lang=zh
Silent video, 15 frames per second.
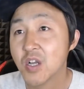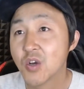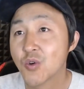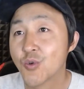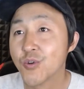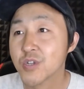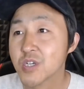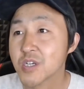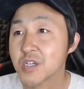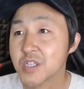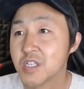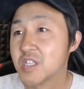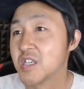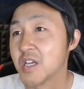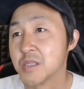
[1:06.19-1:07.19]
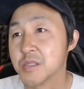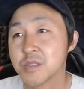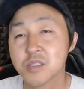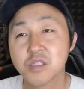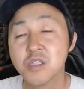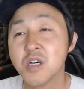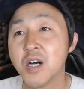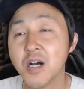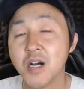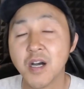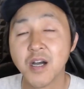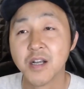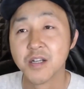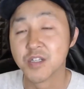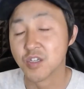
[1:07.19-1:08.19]
关于这个检测
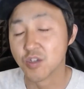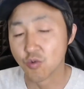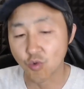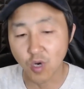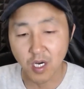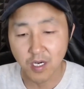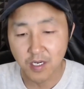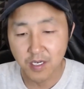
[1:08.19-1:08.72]
啊这一块，